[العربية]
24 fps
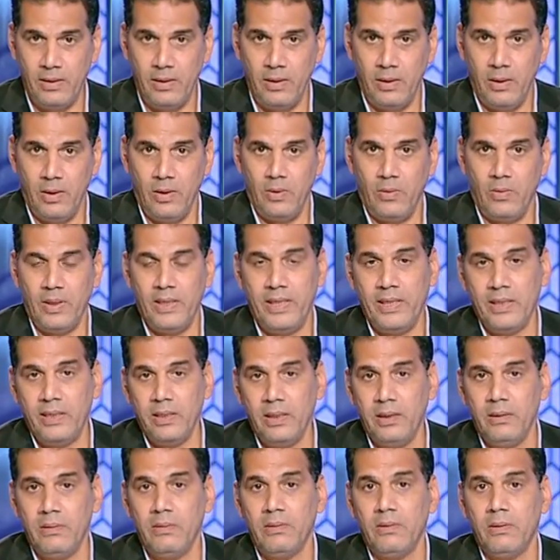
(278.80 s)

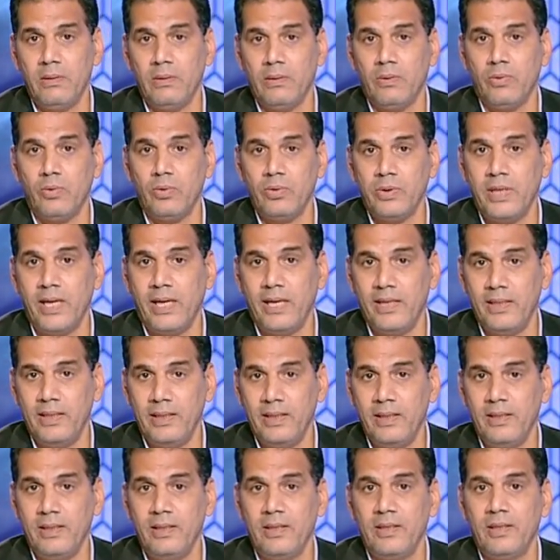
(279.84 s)
ولكن رد
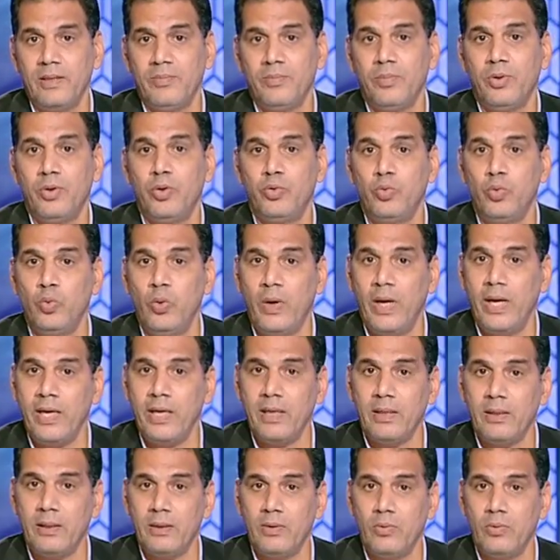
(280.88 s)
عليه بهدوءك